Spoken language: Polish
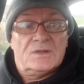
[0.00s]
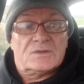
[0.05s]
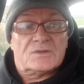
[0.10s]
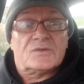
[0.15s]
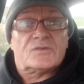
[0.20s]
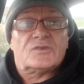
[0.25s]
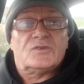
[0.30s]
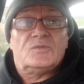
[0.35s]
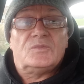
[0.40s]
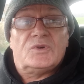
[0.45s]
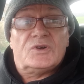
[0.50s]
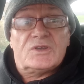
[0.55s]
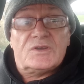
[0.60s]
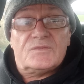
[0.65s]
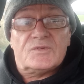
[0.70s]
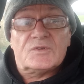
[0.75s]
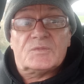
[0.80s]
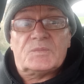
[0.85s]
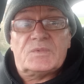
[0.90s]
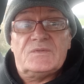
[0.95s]
To są
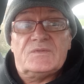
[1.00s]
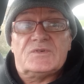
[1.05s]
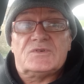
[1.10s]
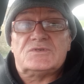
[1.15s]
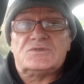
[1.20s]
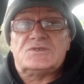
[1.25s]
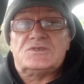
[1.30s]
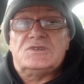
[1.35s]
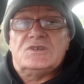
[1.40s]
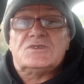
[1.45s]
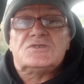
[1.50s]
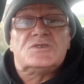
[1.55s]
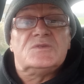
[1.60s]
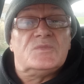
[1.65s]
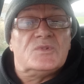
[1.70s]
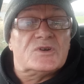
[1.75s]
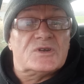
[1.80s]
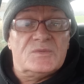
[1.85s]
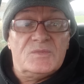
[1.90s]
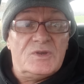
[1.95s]
moje wątpliwości. Ja się
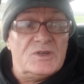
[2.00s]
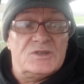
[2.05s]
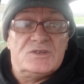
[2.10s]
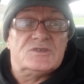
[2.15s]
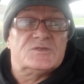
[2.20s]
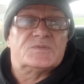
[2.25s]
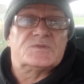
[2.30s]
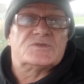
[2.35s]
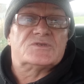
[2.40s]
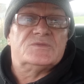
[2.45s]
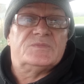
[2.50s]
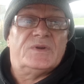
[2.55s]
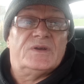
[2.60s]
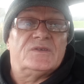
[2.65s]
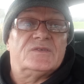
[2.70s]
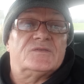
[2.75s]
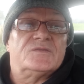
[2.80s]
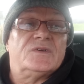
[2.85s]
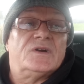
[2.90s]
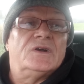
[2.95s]
mogę mylić, proszę
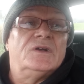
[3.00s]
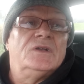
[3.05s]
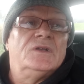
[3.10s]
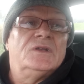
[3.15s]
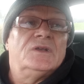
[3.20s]
Państwa,